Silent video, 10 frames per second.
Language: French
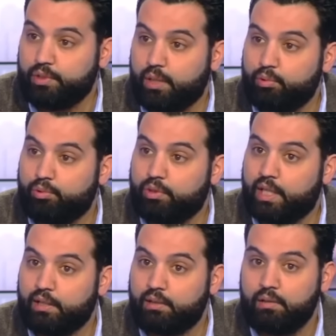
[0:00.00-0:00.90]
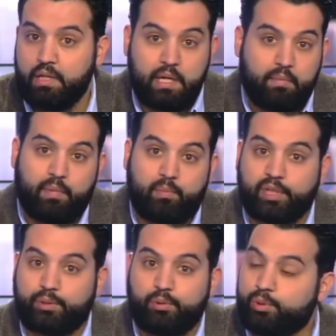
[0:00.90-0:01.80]
où il y a beaucoup de talent, mais
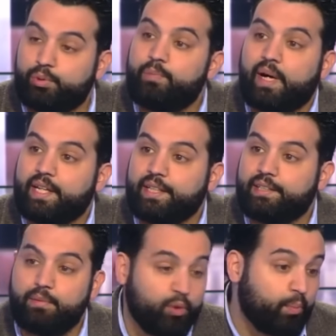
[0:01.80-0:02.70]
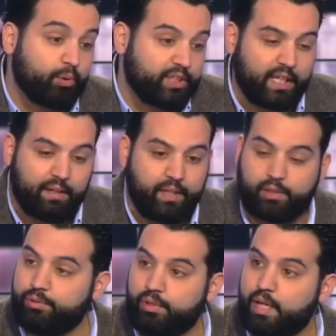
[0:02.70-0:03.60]
moi je ne suis pas Éric Zemmour pour dire
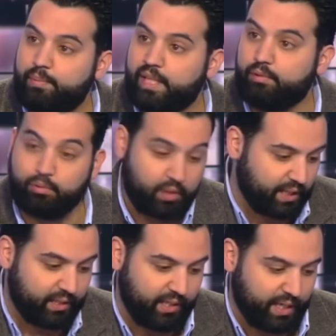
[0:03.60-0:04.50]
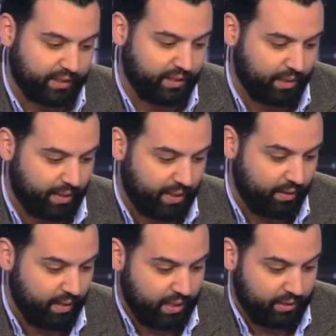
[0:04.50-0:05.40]
l'inverse une heure après. Donc là c'est le dernier
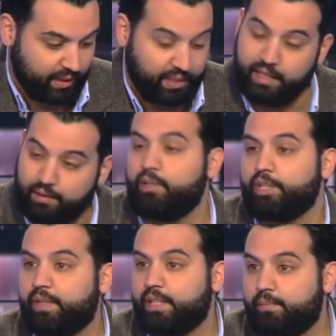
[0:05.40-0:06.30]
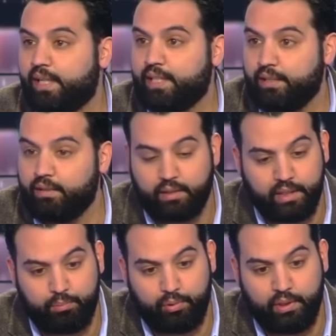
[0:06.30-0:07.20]
débat, c'est la dernière fois que je fais un débat d'ailleurs
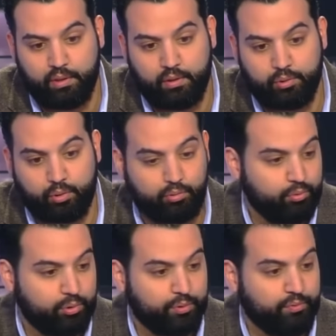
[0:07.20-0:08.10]
et puis euh, surtout je